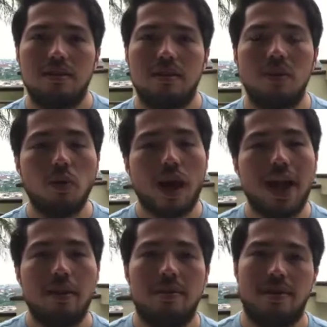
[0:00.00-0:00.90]
de tu
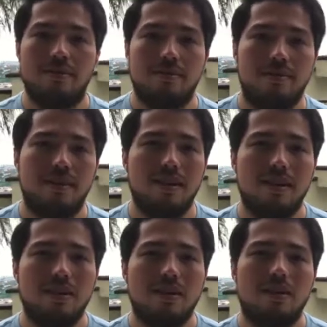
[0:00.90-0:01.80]
alma,
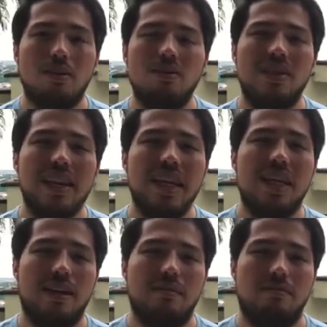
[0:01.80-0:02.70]
¿Cómo sería?